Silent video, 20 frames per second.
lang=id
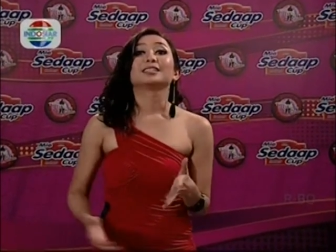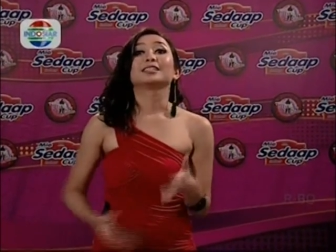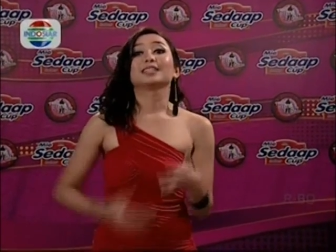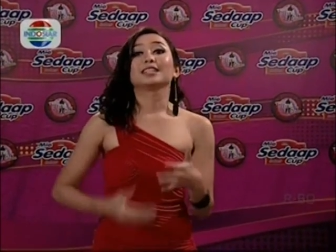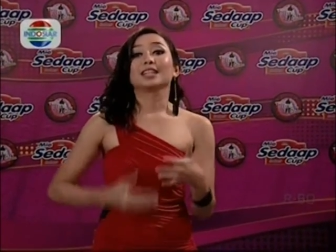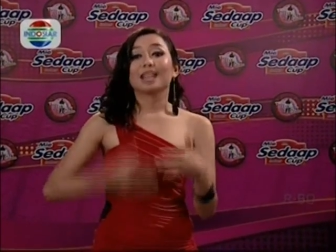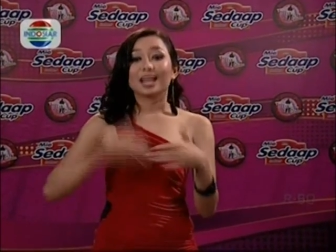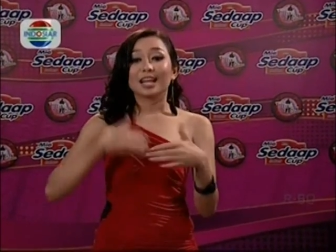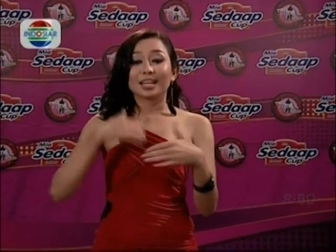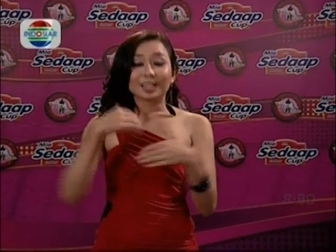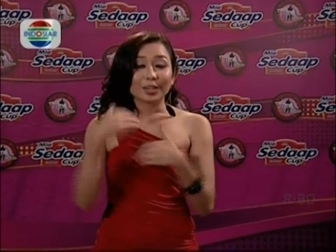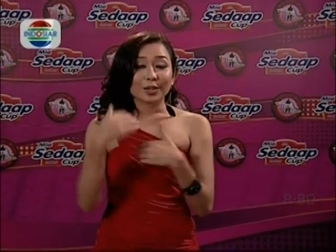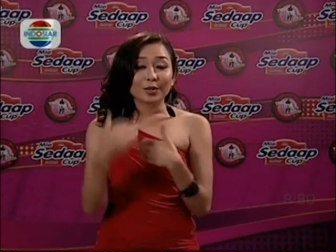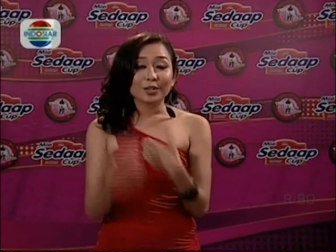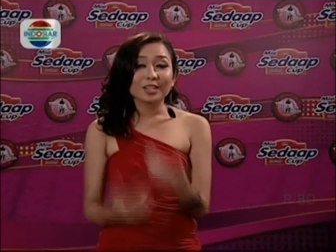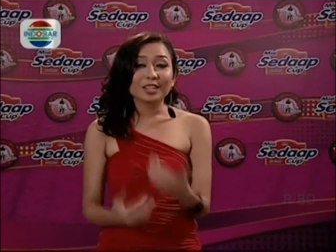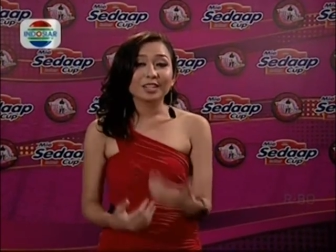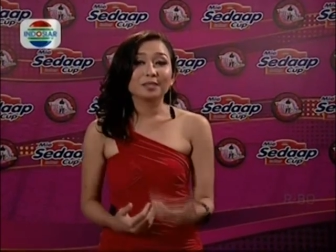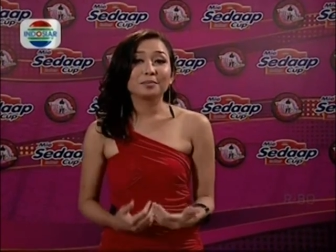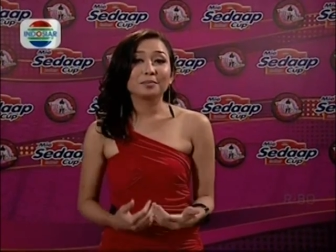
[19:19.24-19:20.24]
setelah
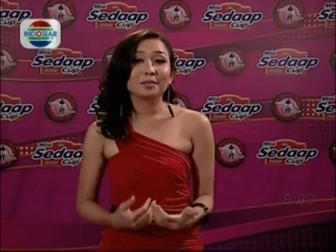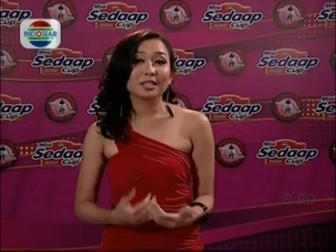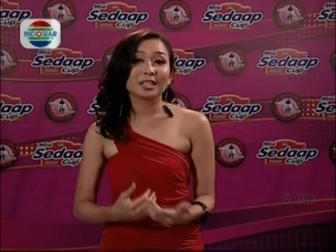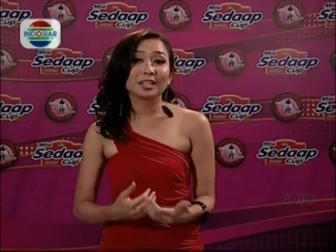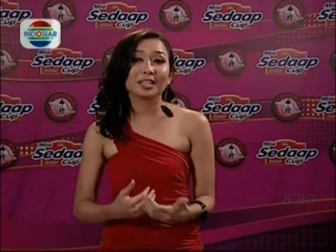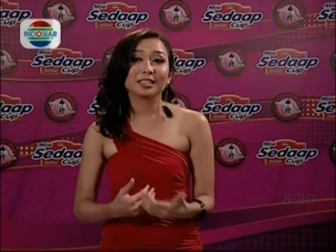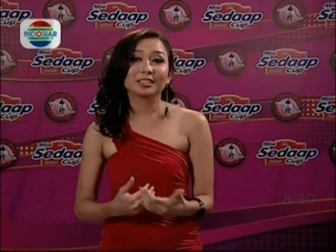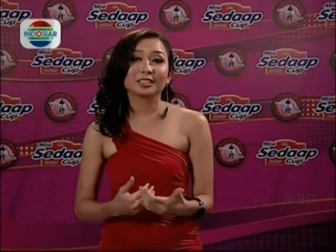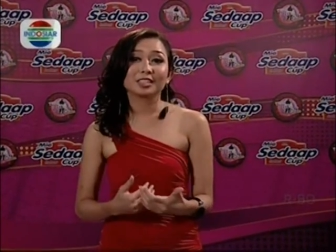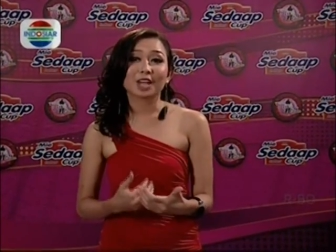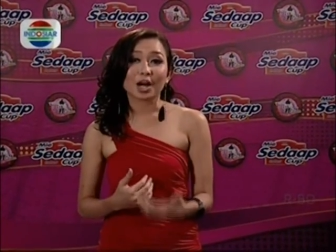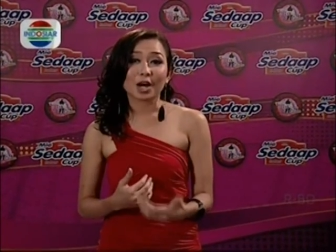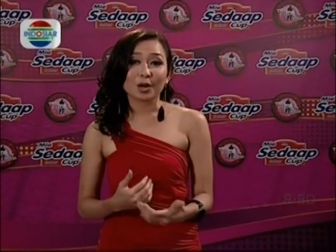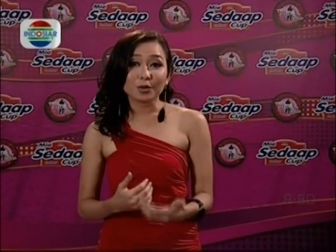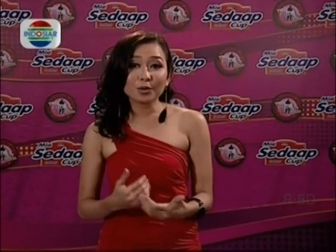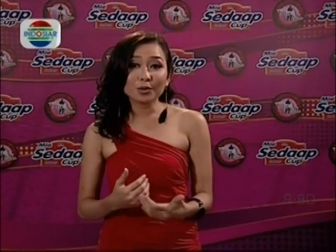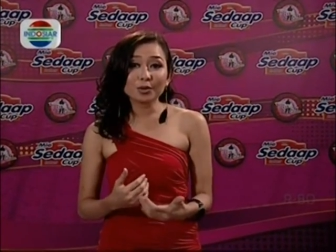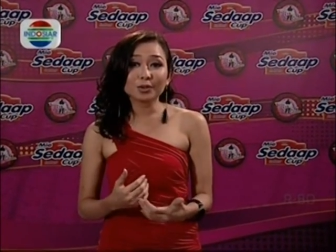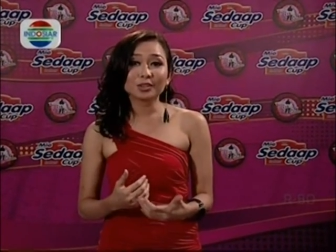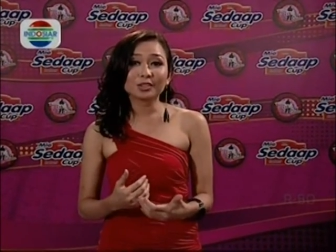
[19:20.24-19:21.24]
tahu dia lebih
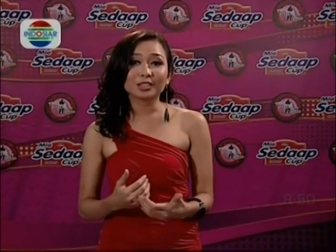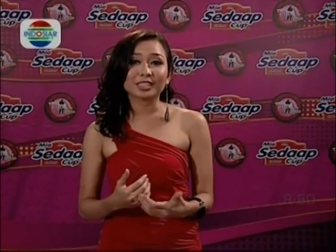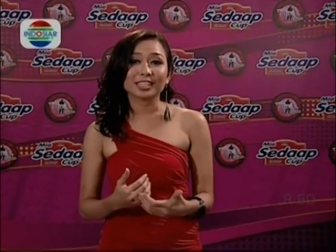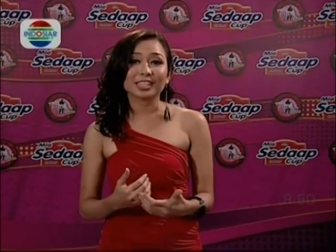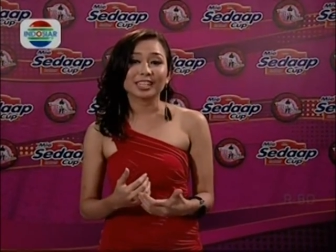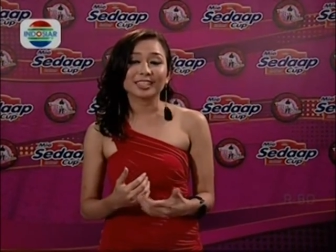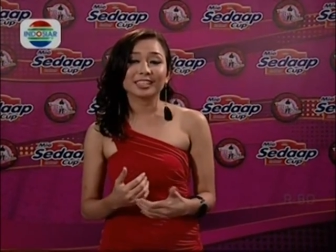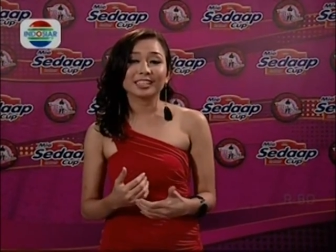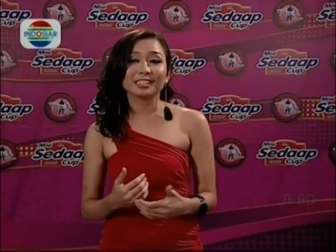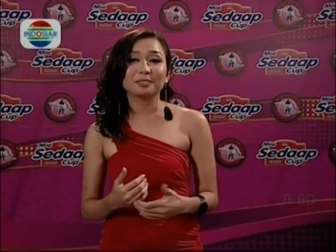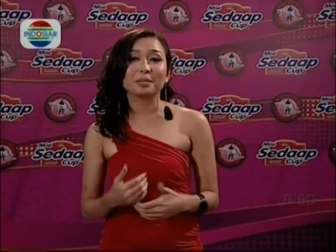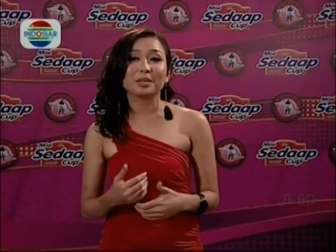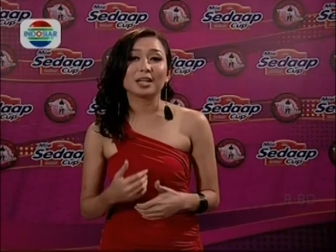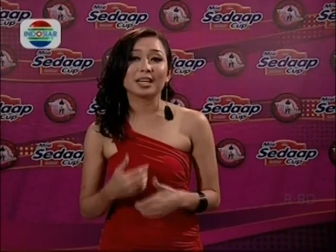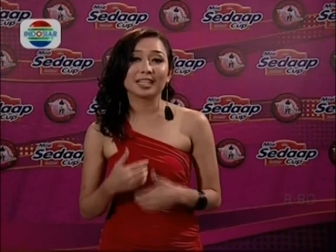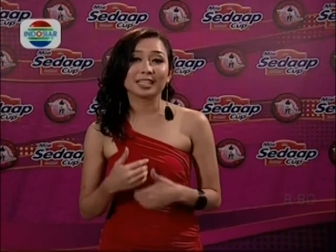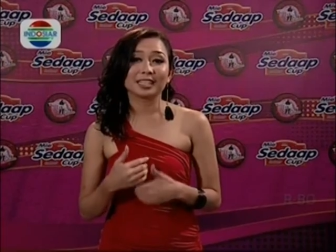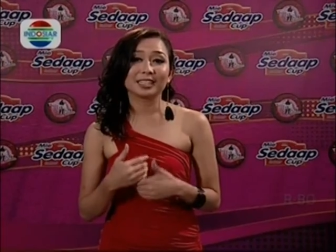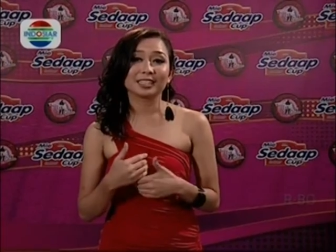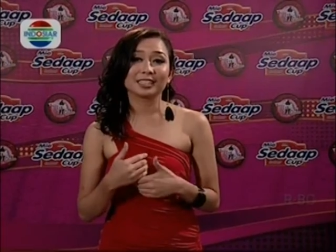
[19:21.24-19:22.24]
jauh ternyata
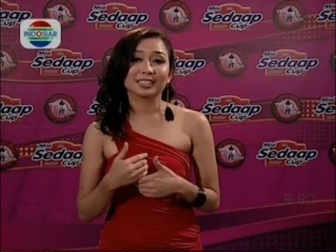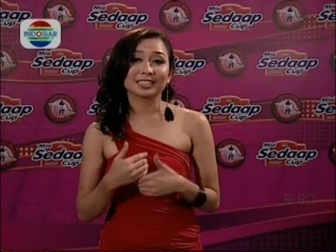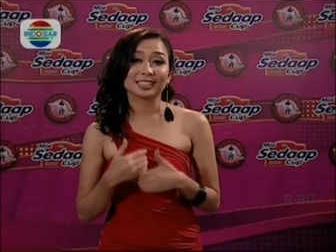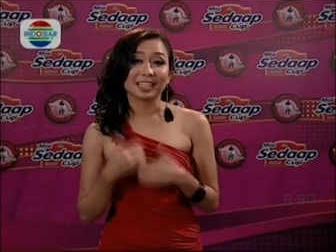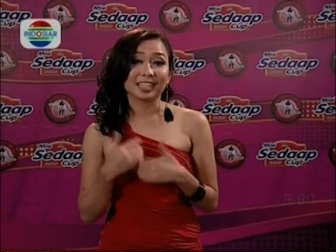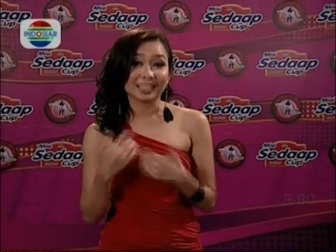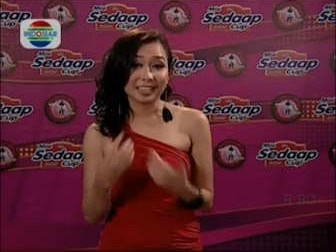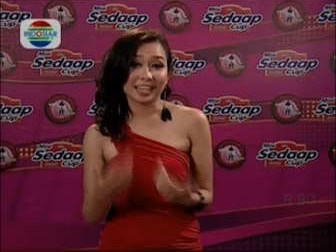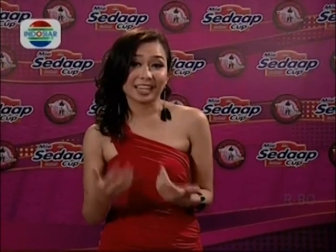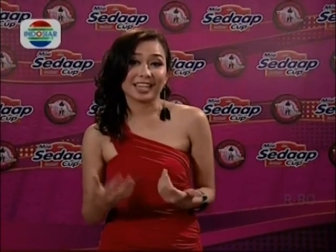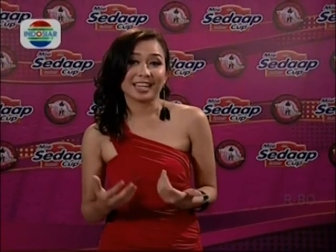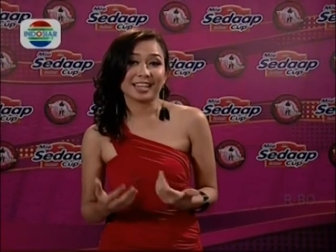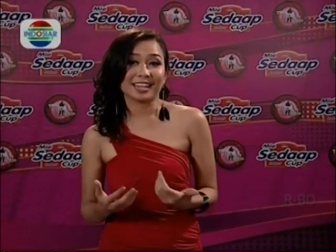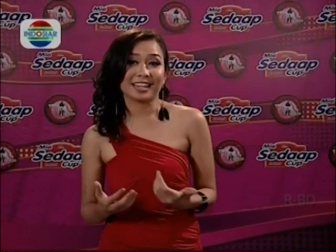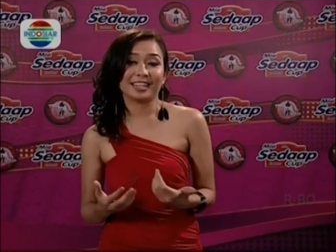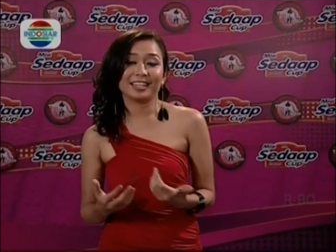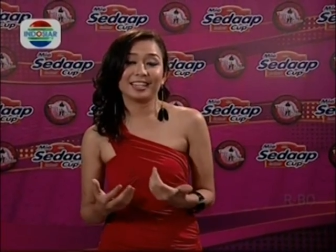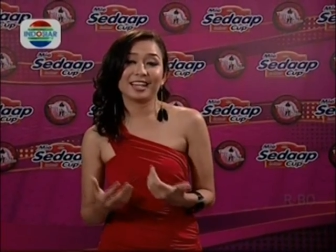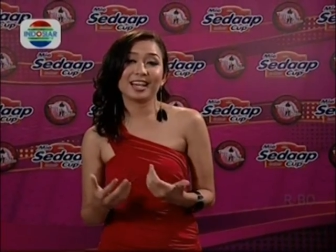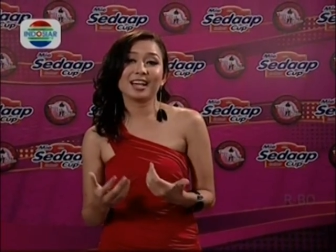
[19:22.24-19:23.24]
dibalik
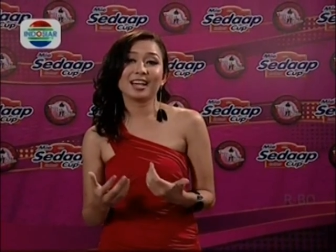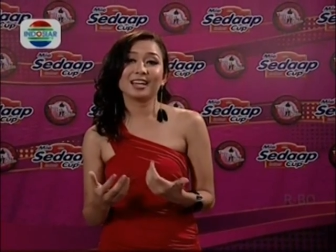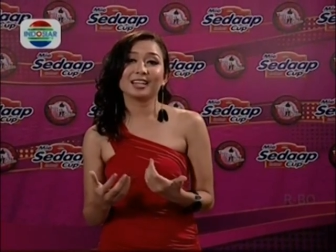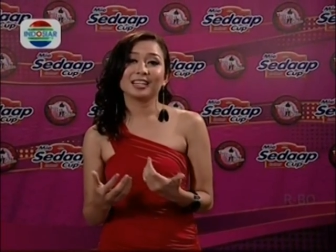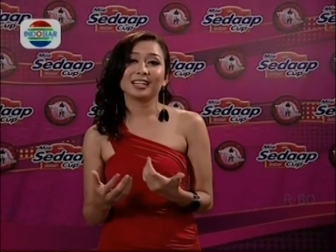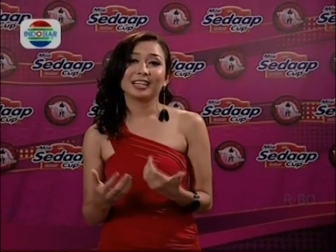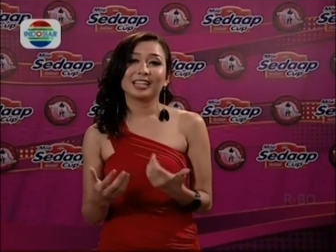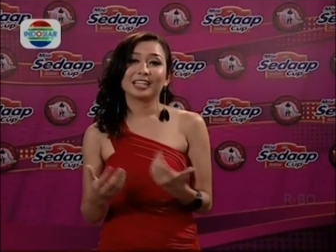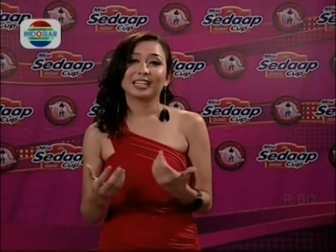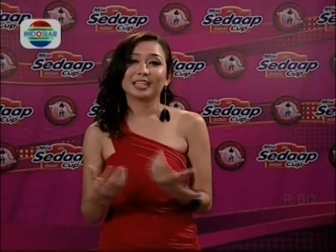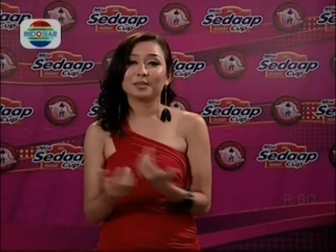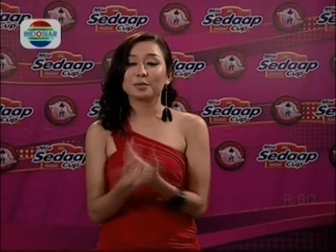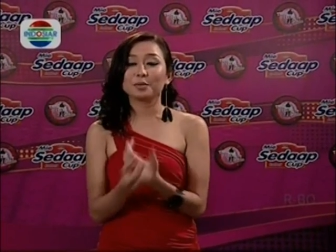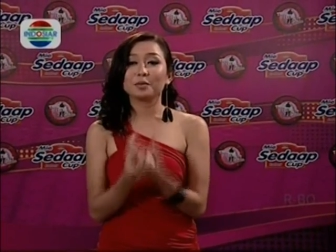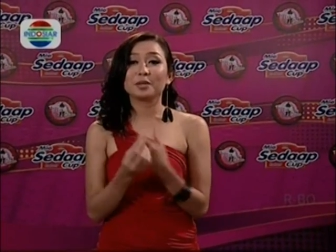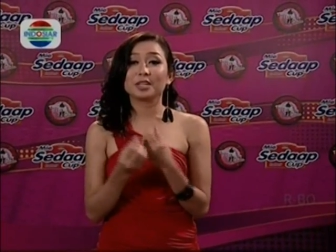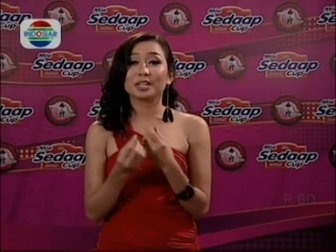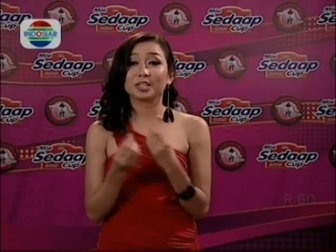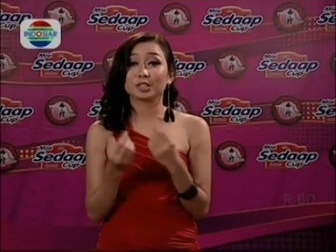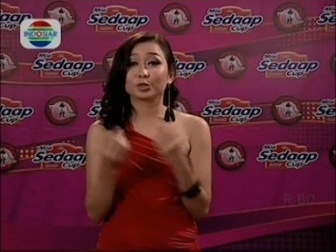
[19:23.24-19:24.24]
kesantaiannya dia dia
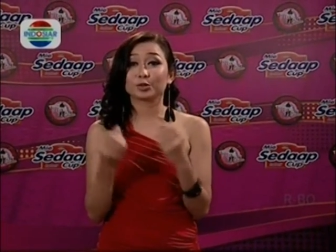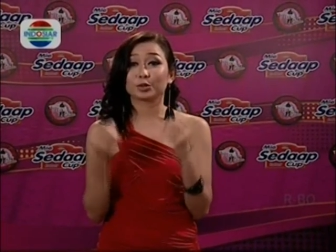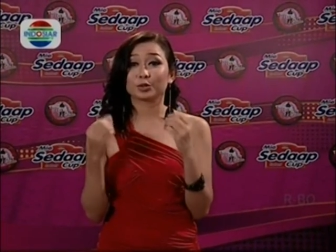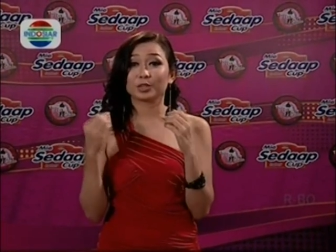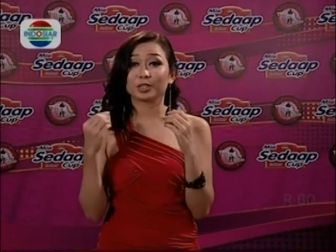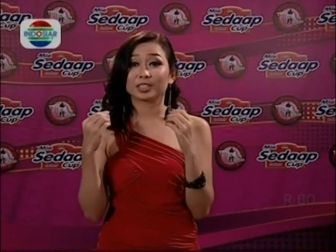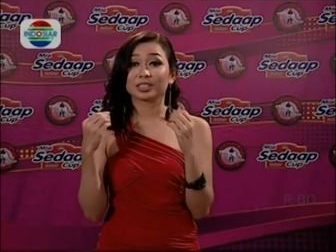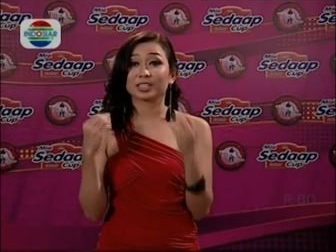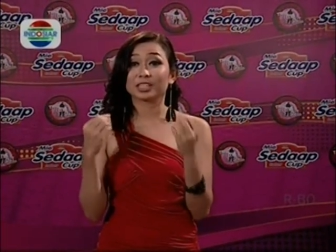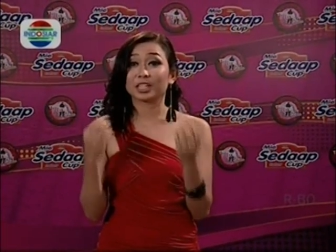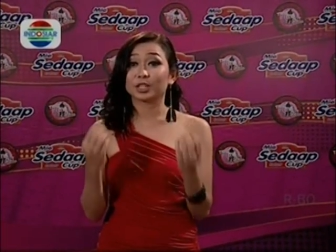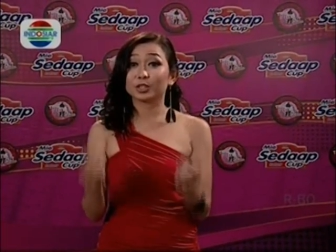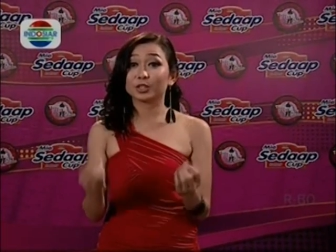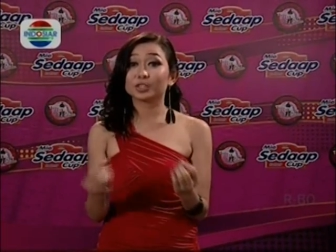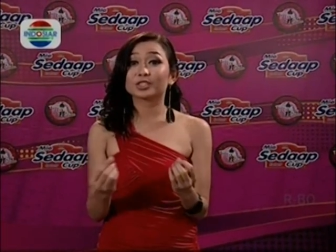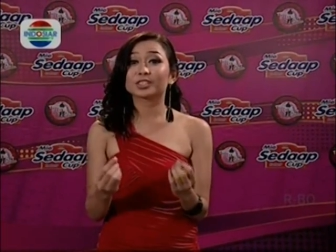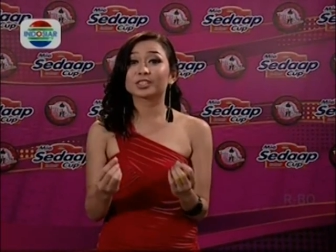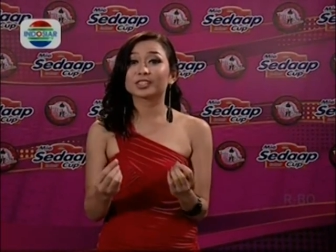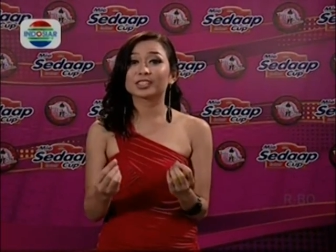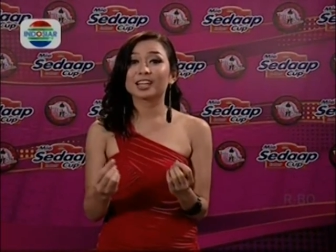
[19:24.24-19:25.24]
memiliki sesuatu yang
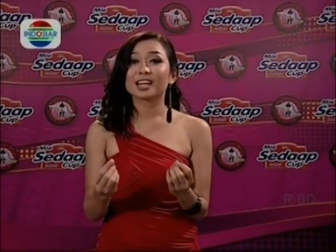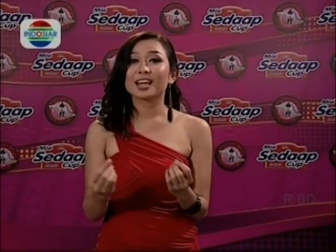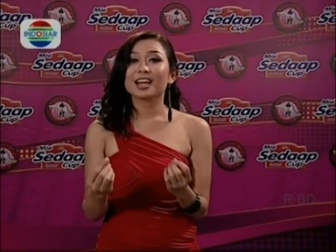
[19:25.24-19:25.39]
serius